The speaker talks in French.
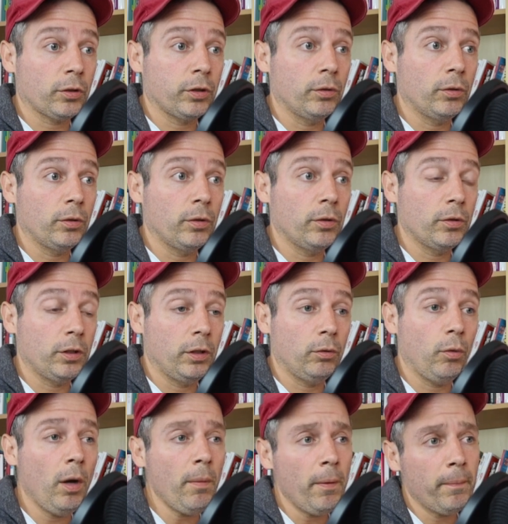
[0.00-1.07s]
ce site
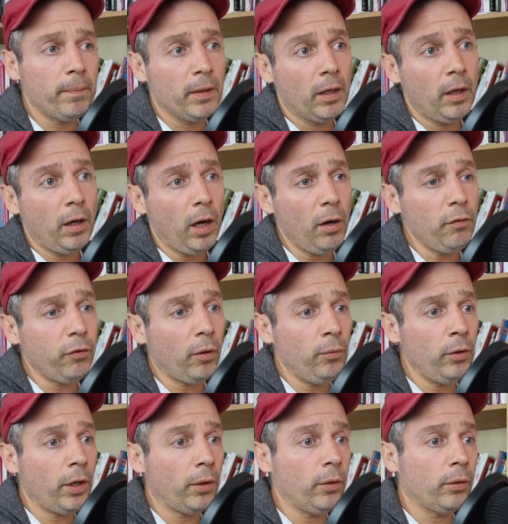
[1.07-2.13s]
web. Un
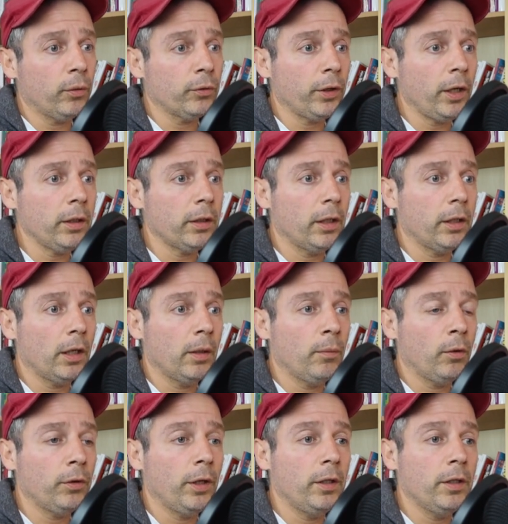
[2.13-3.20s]
formulaire de contact et
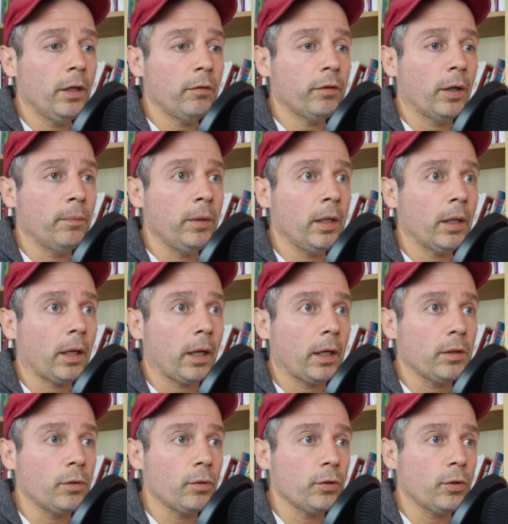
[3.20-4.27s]
également des liens vers mes réseaux